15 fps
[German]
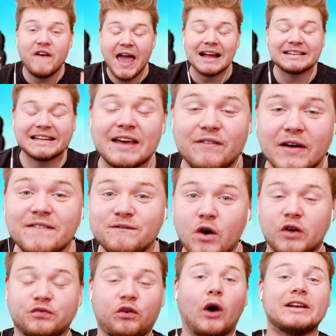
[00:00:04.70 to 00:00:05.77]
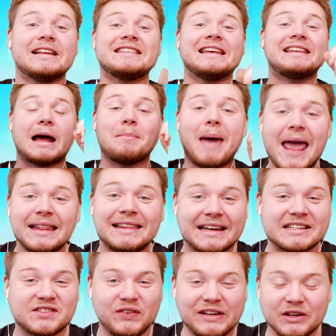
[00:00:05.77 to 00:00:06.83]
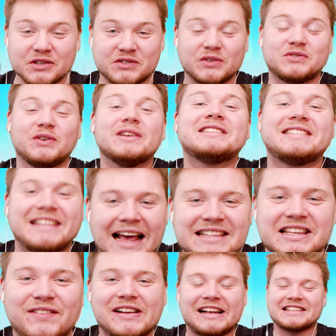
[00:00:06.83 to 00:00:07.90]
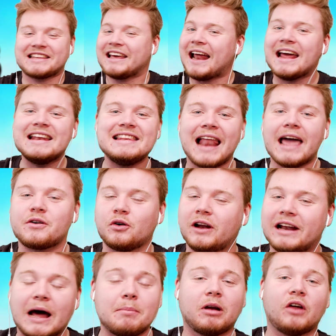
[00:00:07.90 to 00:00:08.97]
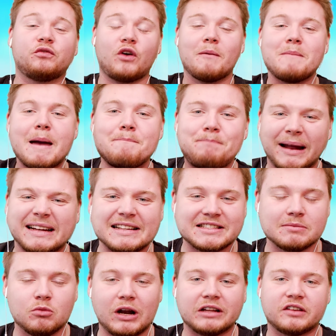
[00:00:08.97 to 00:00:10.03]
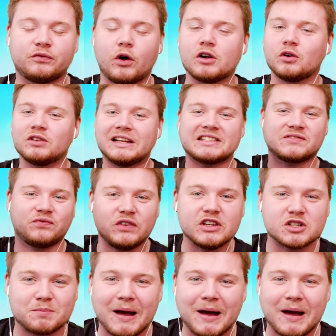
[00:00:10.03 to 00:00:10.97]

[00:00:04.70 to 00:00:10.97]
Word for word: Wer gewinnen wird, Freunde, seht ihr am Ende des Videos. Es wird sehr, sehr wild. Lasst gerne ein Like und ein Abo dafür. Mehr Battle Simulator Folgen und jetzt viel